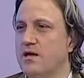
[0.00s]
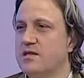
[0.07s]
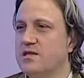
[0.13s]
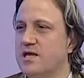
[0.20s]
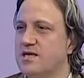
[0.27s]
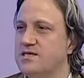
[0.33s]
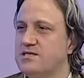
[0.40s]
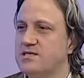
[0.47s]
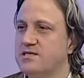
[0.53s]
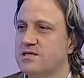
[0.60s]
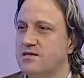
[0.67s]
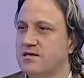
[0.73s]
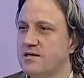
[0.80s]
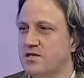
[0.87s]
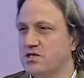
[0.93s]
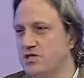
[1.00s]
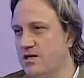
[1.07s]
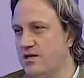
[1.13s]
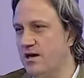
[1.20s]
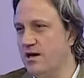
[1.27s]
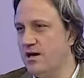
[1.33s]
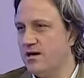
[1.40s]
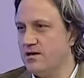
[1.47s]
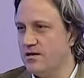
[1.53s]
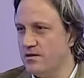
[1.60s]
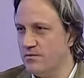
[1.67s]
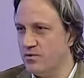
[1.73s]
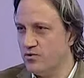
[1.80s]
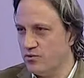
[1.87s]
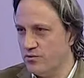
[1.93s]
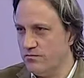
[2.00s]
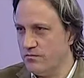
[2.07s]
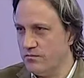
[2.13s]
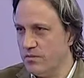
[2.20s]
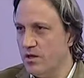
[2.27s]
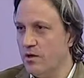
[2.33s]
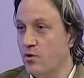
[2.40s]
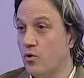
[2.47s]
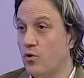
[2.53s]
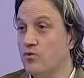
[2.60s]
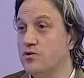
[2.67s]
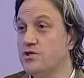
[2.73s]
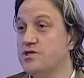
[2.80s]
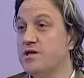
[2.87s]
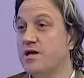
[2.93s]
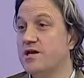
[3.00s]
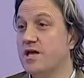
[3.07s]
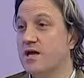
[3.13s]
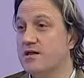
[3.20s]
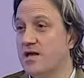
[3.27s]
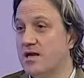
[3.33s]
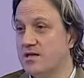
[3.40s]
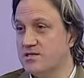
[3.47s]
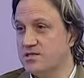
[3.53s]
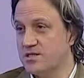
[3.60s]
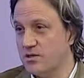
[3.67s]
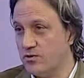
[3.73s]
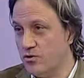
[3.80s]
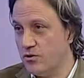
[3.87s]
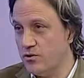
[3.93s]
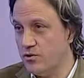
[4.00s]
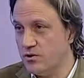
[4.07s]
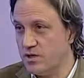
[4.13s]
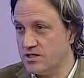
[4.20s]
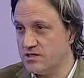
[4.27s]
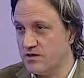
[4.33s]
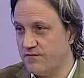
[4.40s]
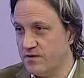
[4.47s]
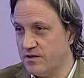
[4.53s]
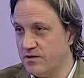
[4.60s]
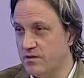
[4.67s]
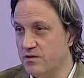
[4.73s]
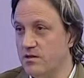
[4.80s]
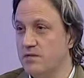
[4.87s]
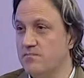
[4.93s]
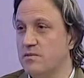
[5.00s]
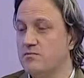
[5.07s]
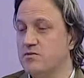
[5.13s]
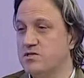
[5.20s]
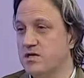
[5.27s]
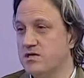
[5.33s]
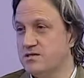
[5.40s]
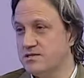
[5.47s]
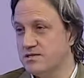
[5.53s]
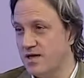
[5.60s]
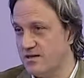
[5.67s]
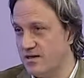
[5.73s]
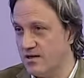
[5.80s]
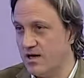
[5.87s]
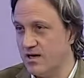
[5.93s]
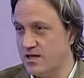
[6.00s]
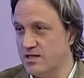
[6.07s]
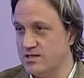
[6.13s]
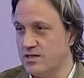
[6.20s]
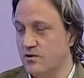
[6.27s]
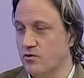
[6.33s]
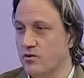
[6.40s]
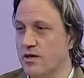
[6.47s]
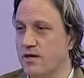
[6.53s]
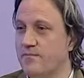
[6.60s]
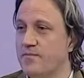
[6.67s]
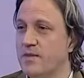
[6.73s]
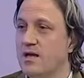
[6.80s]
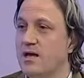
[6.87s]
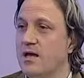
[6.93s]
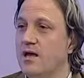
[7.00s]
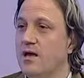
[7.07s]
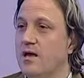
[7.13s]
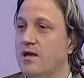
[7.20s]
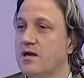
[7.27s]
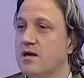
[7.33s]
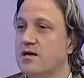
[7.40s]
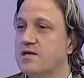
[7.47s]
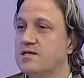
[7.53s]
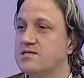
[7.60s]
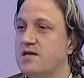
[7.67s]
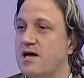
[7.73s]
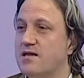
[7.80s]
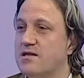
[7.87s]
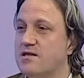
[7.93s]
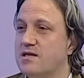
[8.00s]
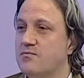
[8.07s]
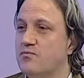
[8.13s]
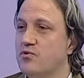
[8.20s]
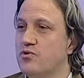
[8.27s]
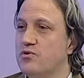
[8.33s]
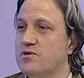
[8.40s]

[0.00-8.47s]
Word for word: Testisin inişiyle alakalı bir durum. Onun için erkeklerde sık görülüyor kasık fıtığı. İnmemiş testis zaten hakeza öyle. Kızlarda da bu